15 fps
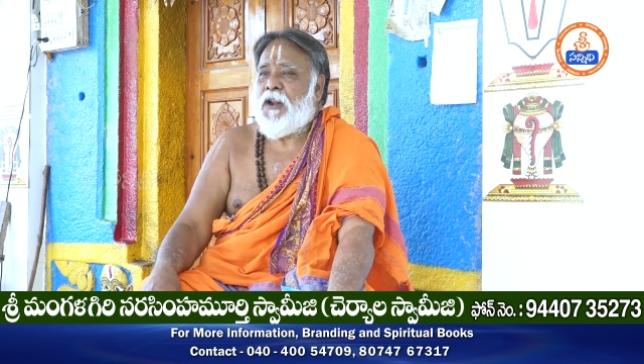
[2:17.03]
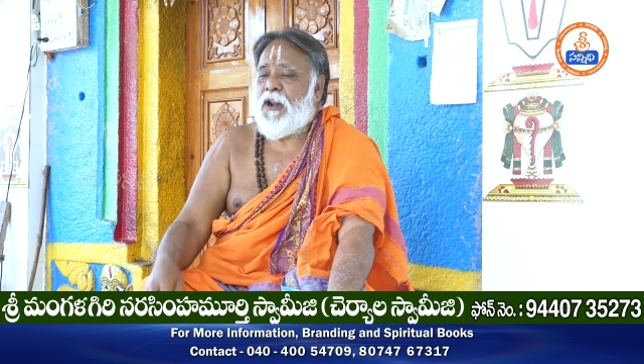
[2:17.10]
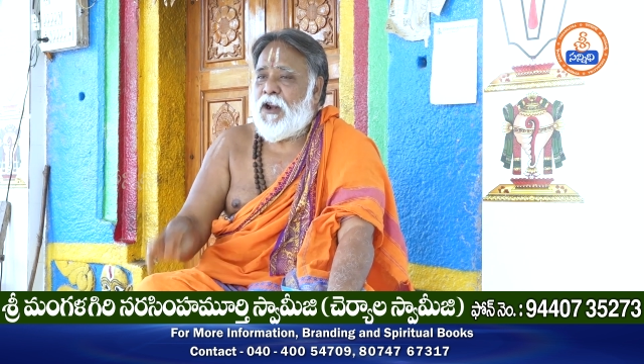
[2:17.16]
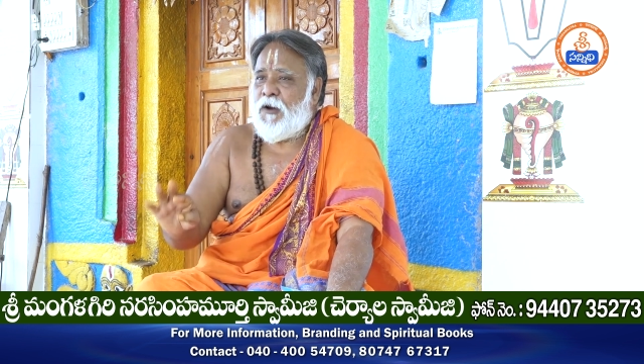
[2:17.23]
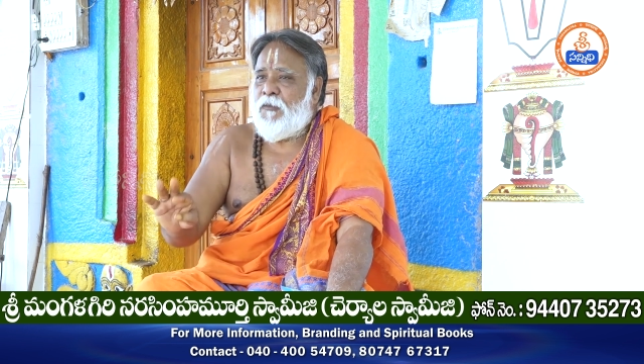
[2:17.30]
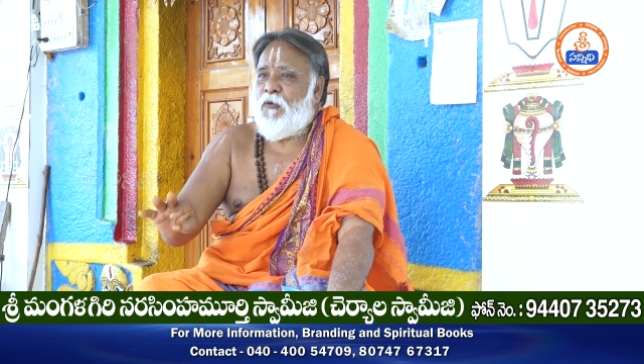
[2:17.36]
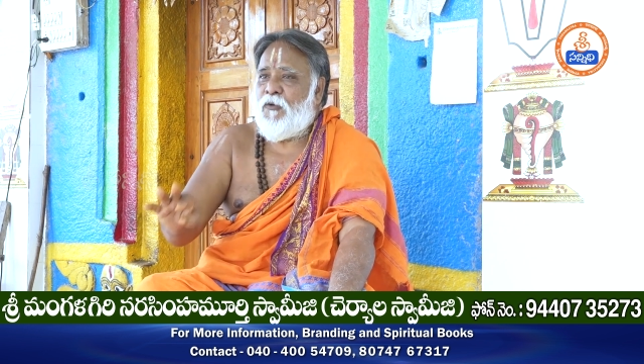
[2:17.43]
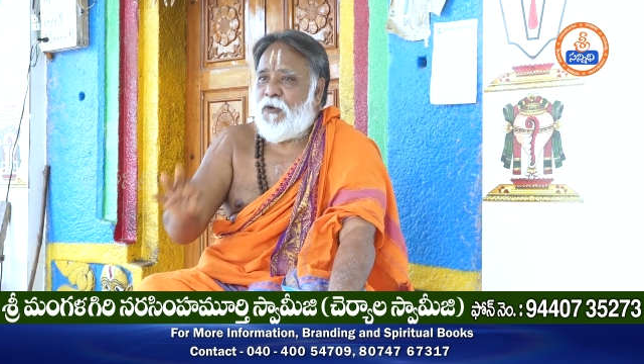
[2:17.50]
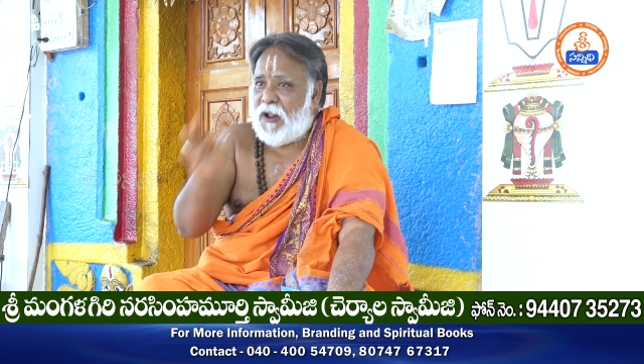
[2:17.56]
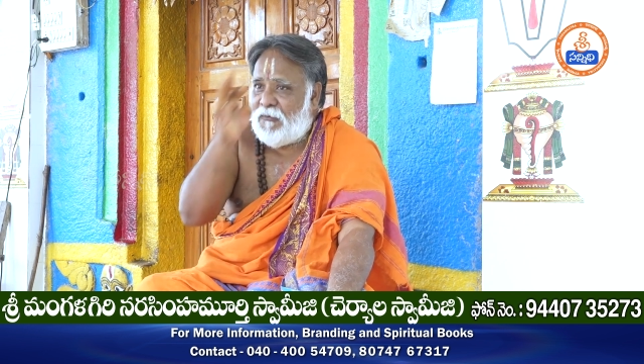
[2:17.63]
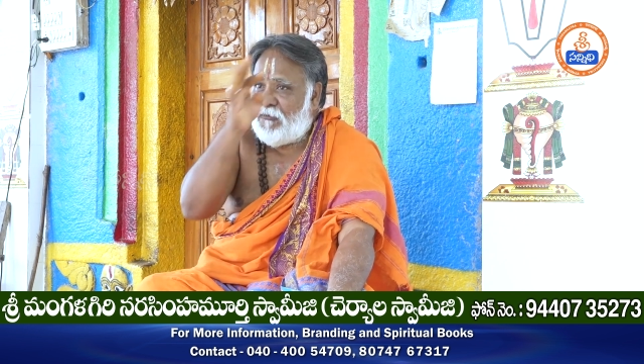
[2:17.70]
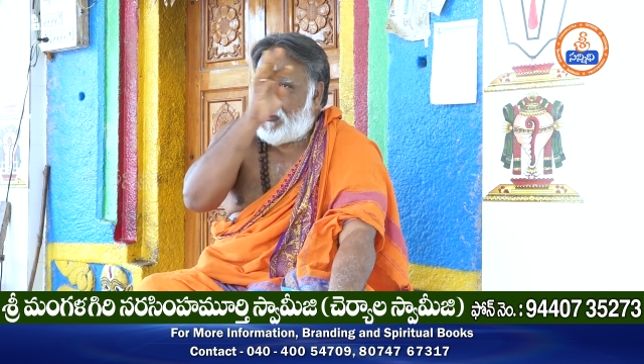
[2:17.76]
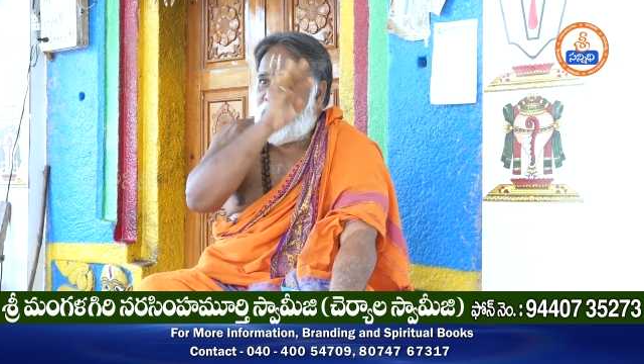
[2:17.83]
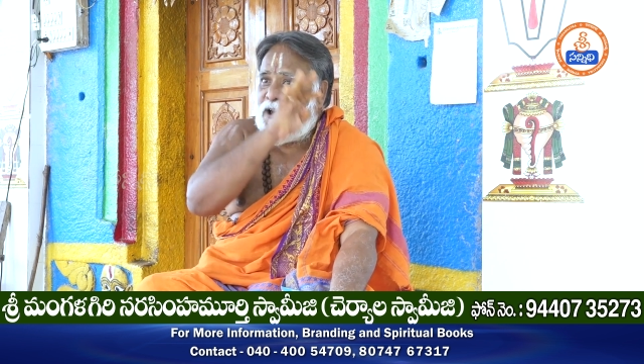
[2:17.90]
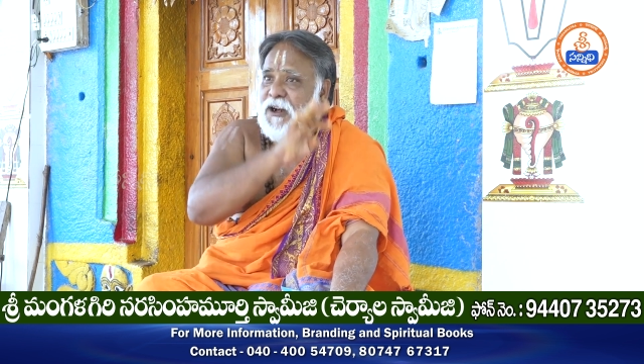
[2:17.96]
ఈ
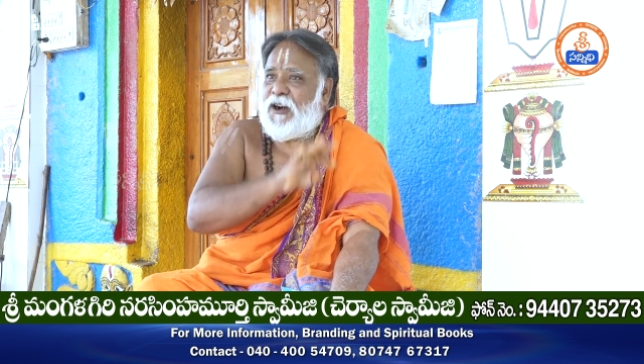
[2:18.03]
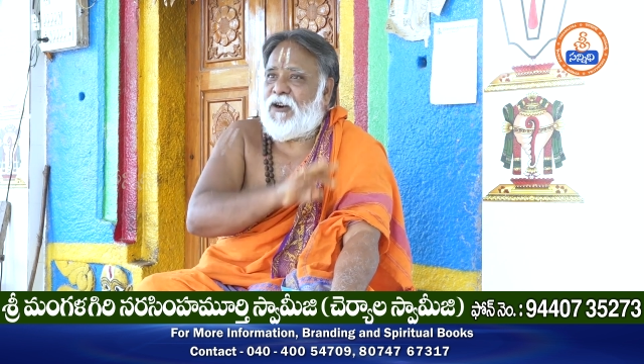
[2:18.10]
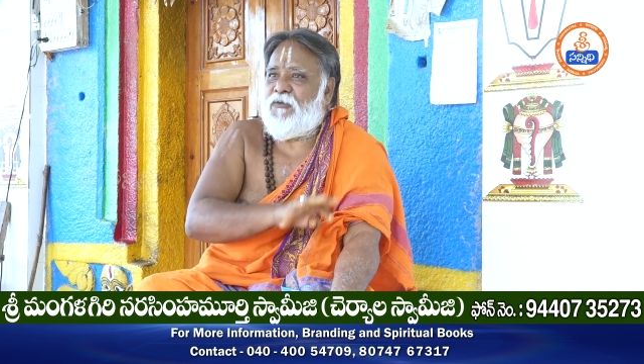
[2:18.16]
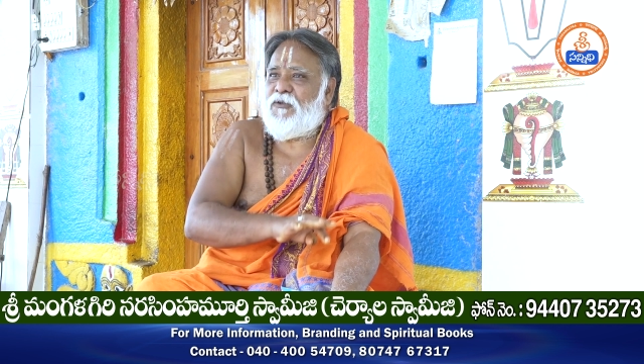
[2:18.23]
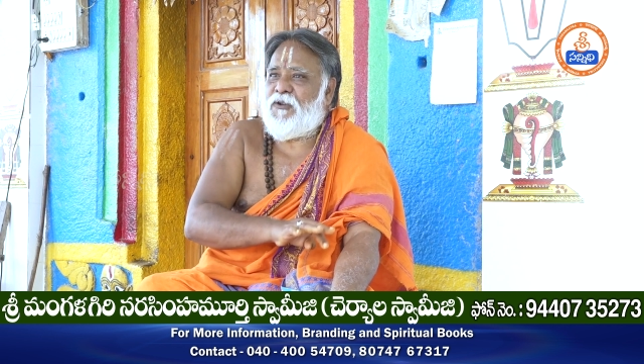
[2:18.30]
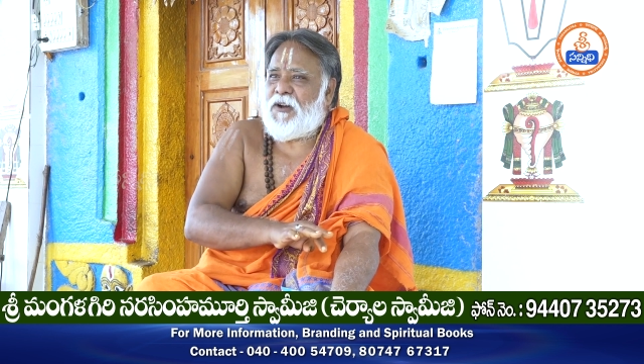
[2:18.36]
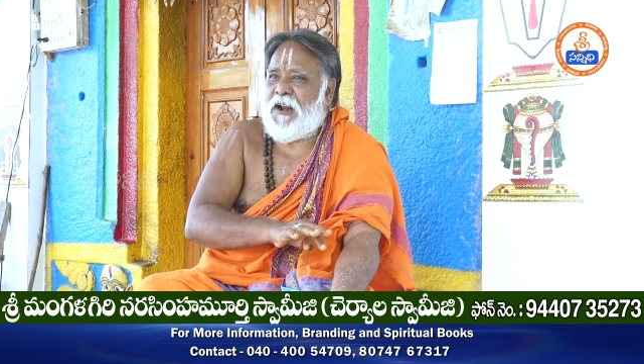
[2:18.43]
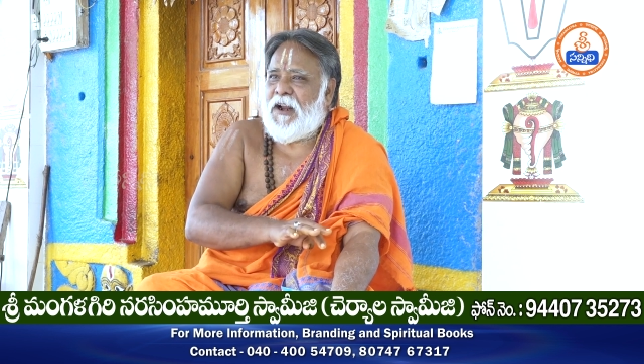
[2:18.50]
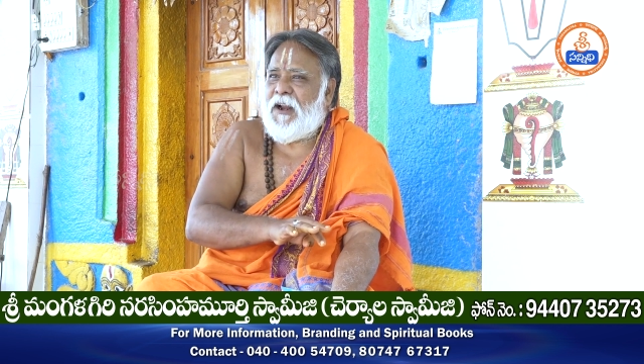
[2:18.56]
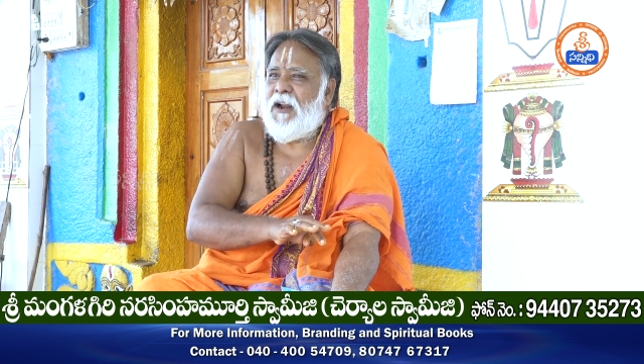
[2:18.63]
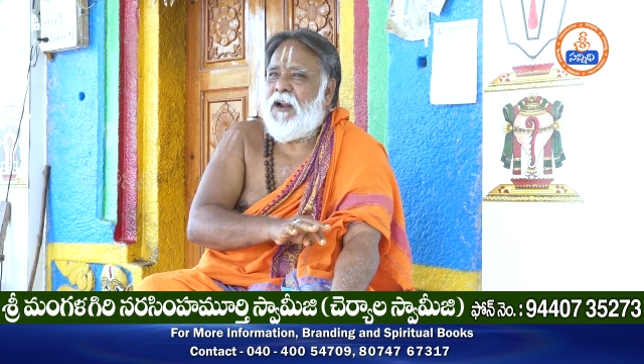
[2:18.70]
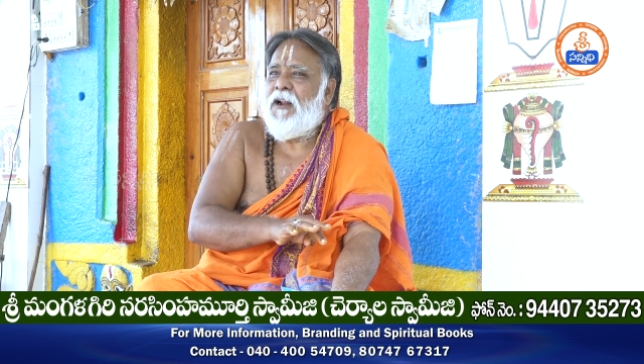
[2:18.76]
మూడంశలు ఇక్కడ ఉంటే